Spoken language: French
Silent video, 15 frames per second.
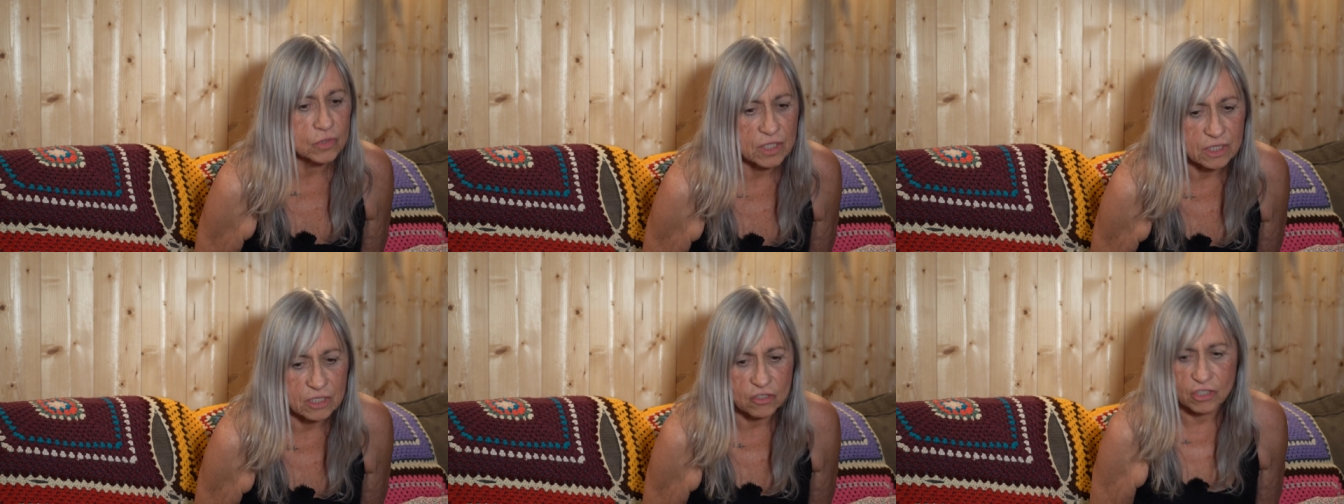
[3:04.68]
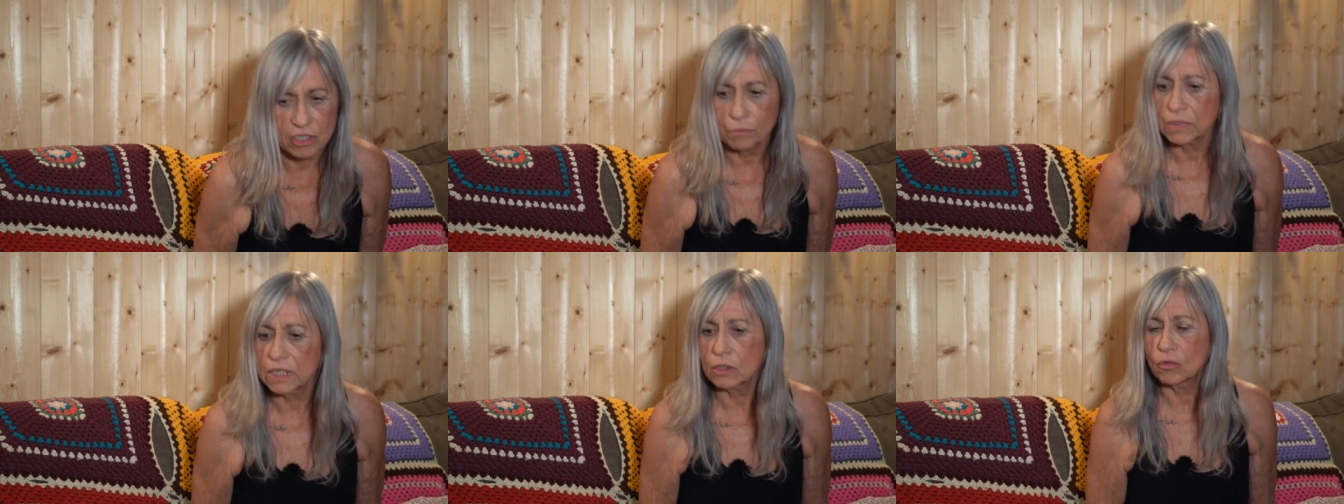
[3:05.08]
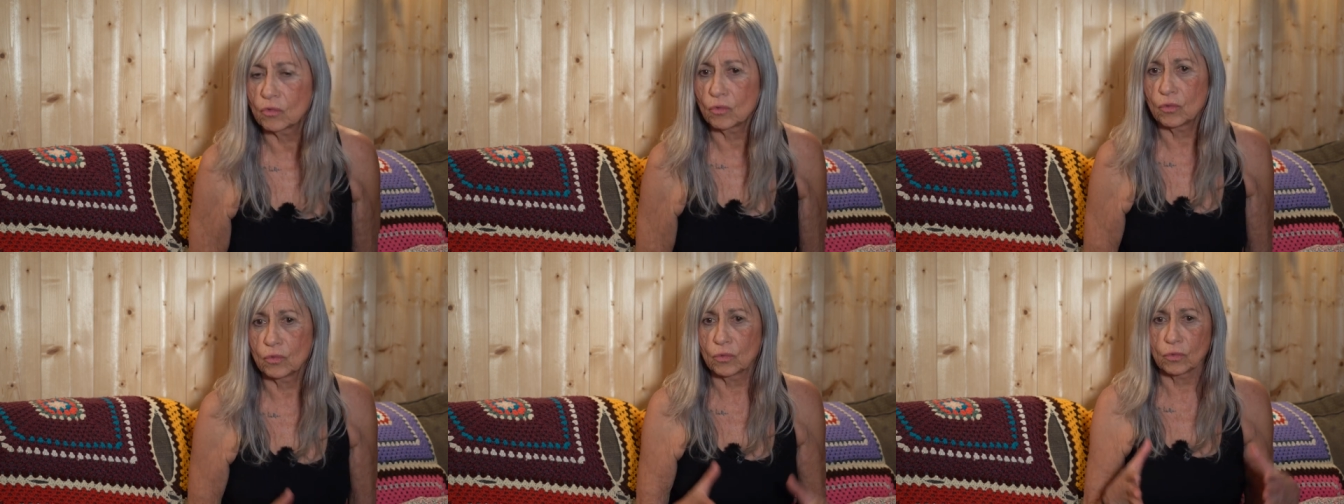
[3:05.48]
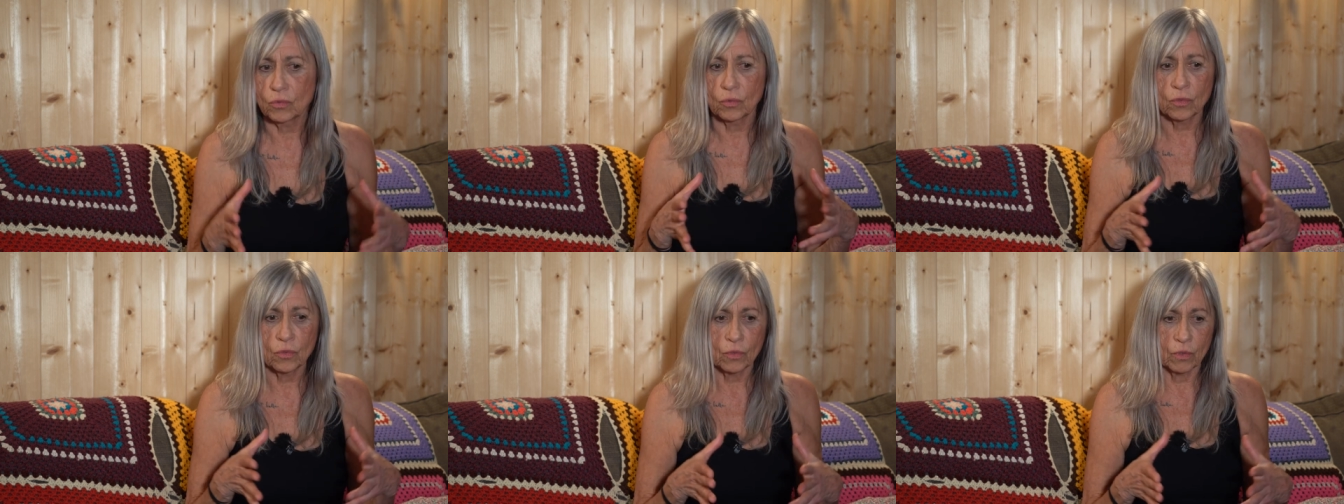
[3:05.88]
ce n'est jamais que le,
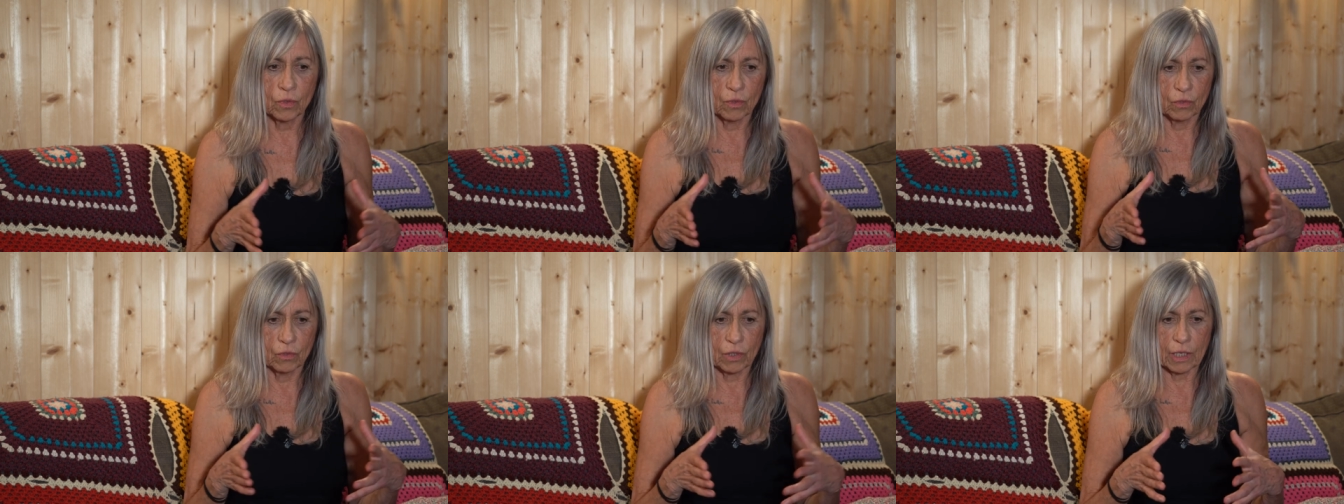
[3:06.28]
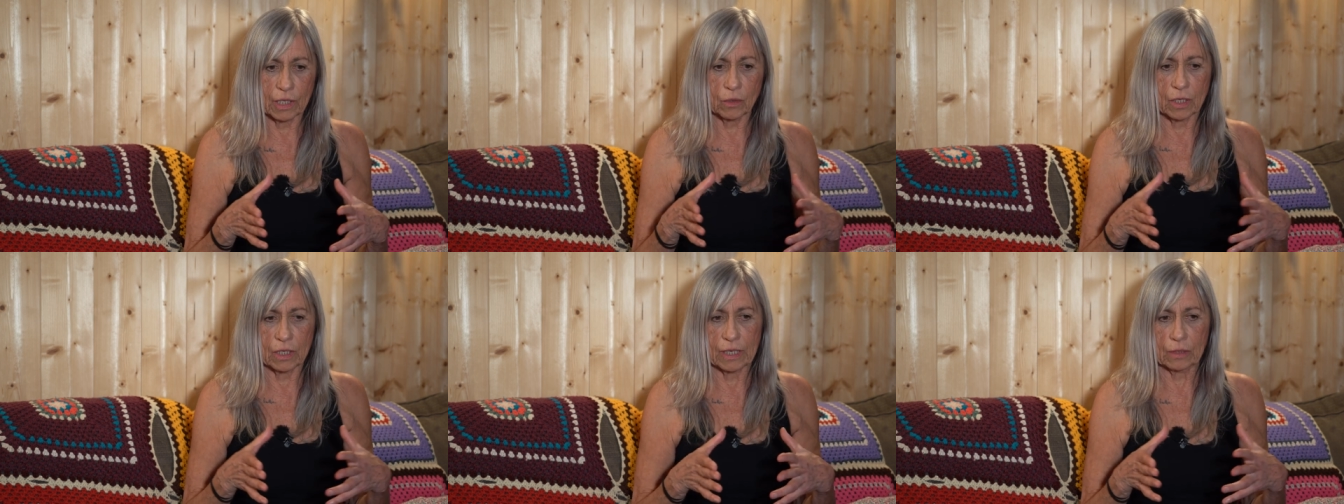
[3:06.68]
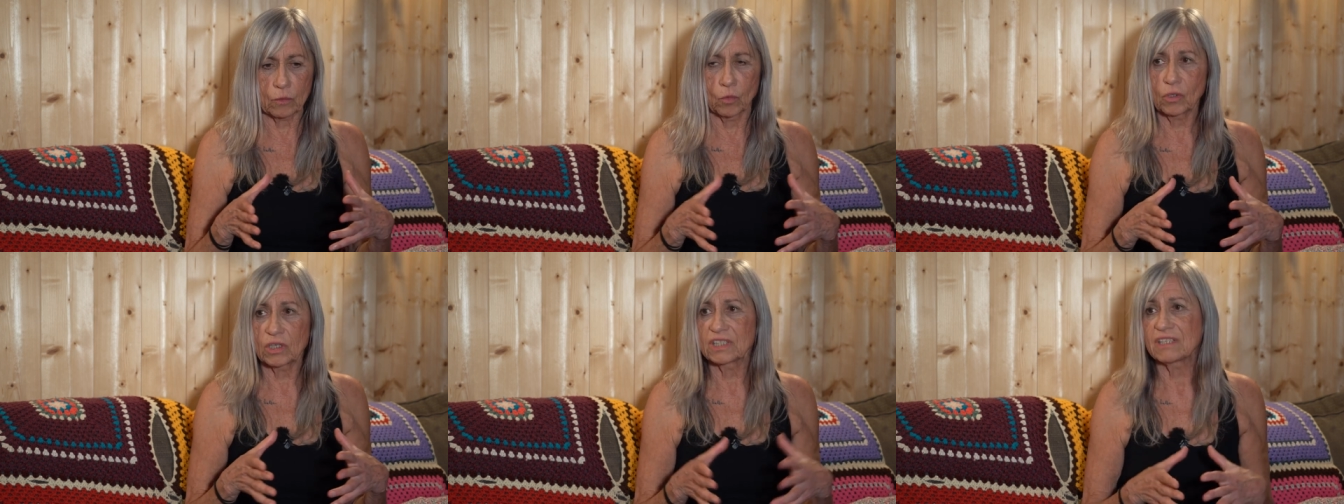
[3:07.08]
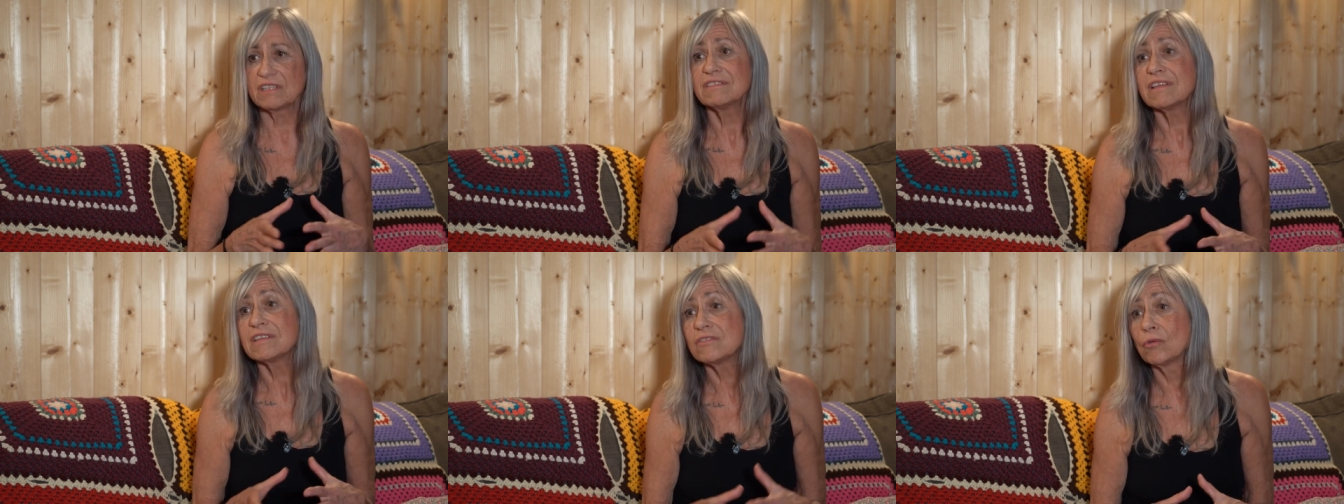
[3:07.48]
la,
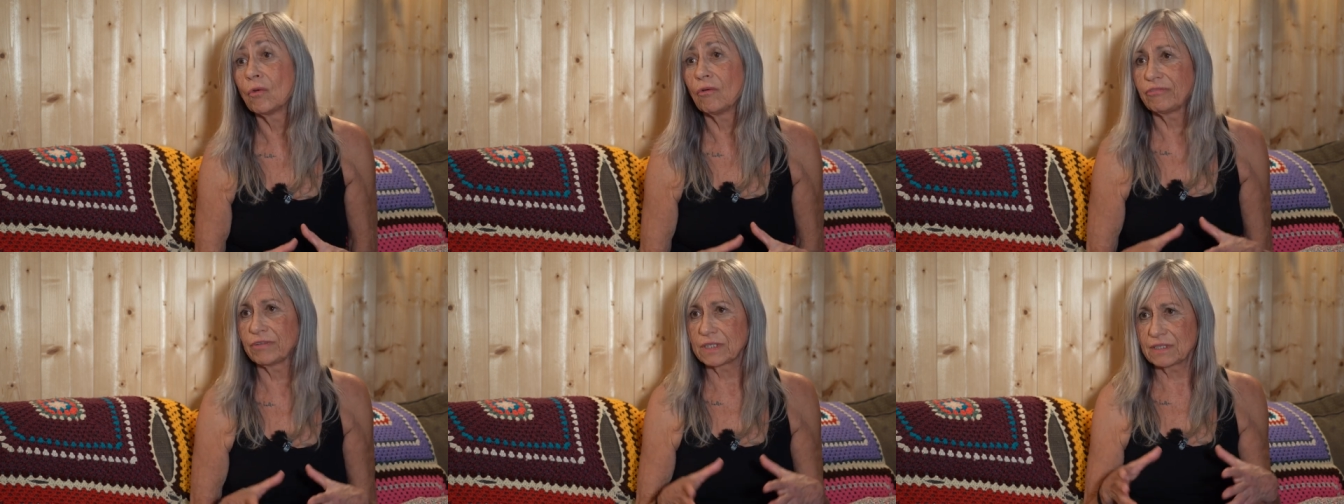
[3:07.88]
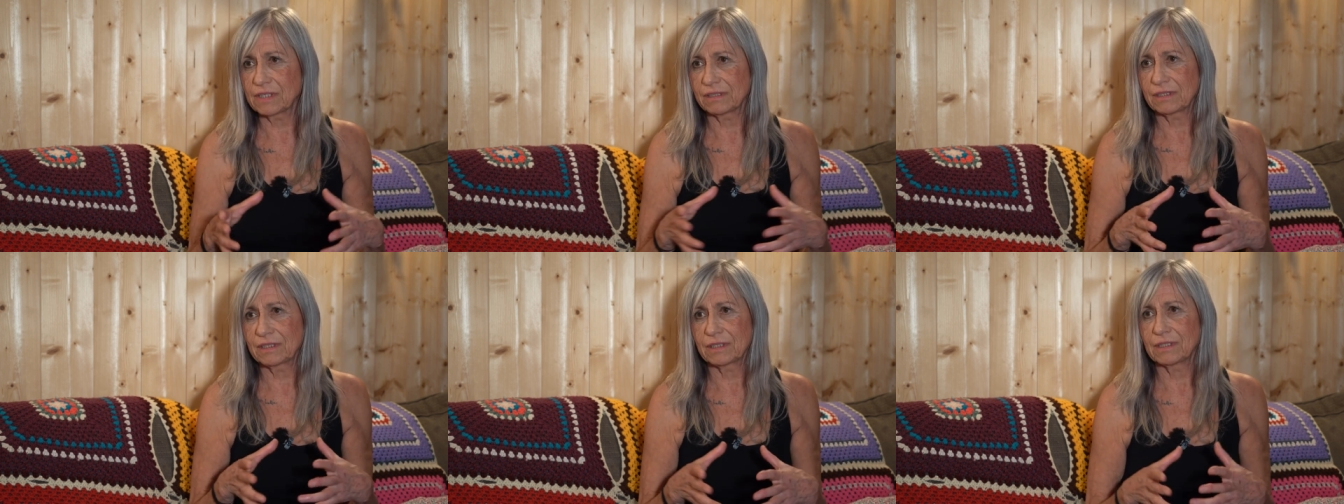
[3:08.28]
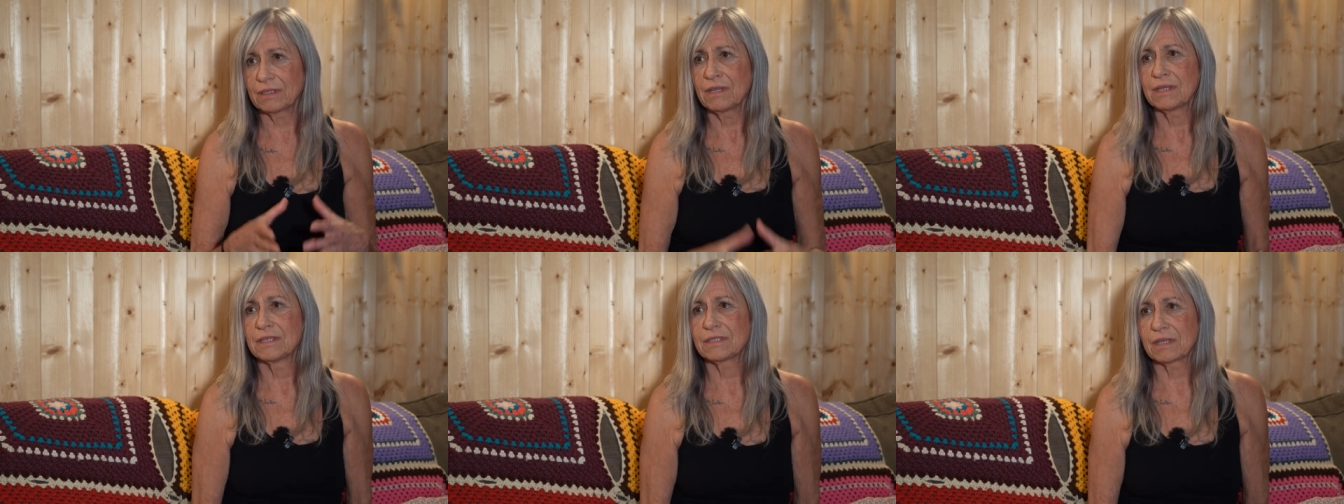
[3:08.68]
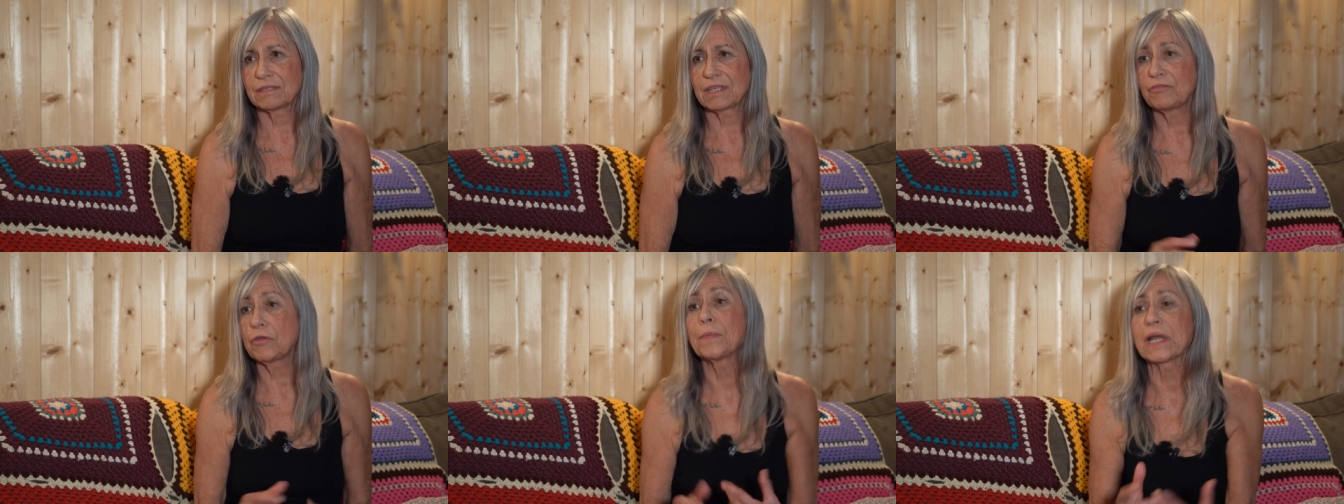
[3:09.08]
concrétisation. Enfin, ça, ça,
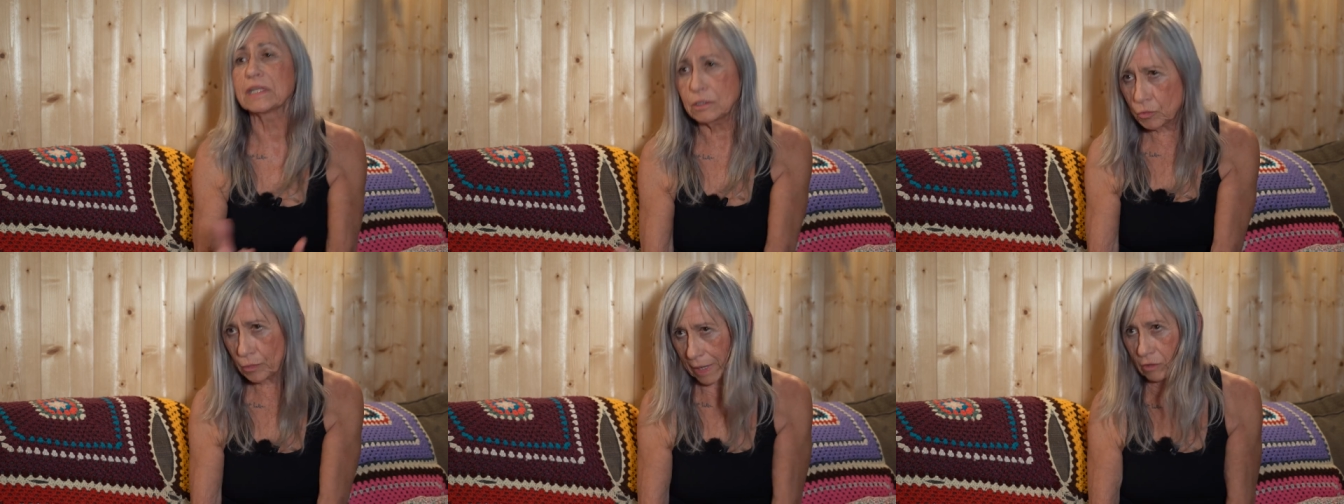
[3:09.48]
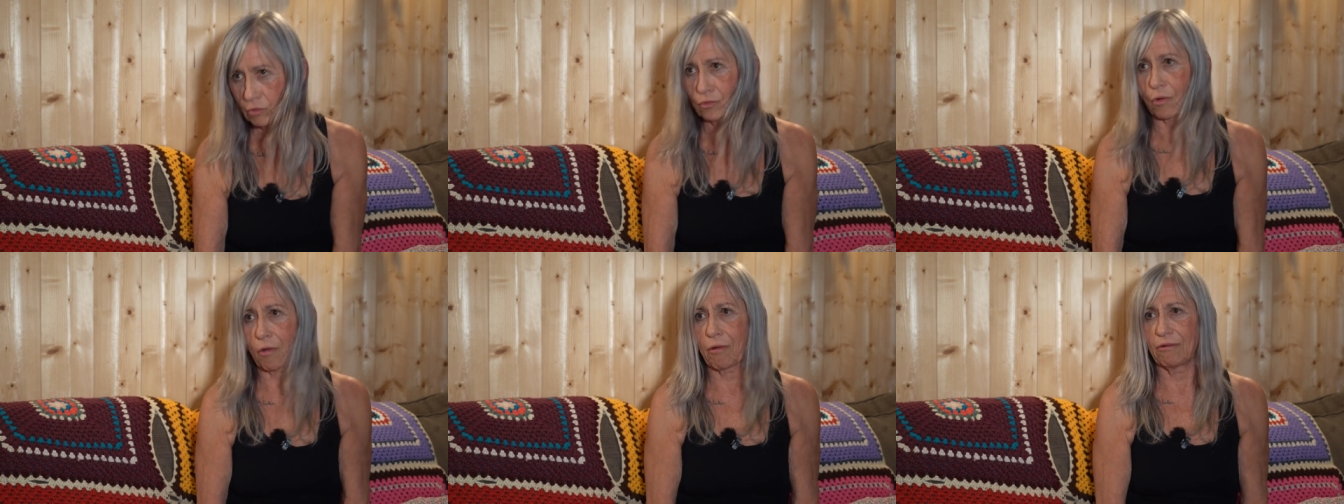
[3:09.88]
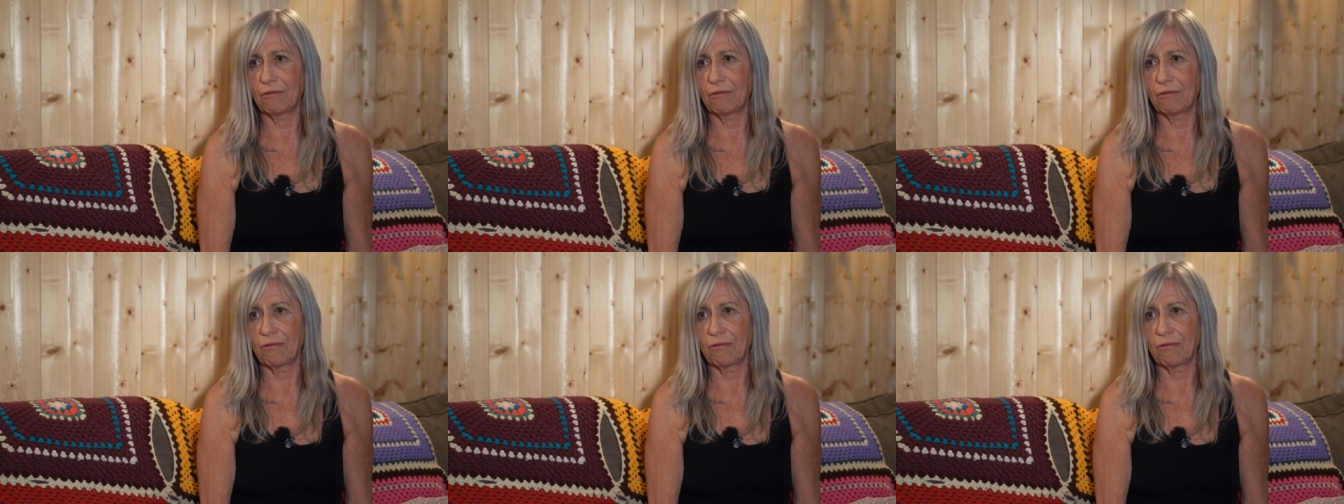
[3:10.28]
fait partie du parcours.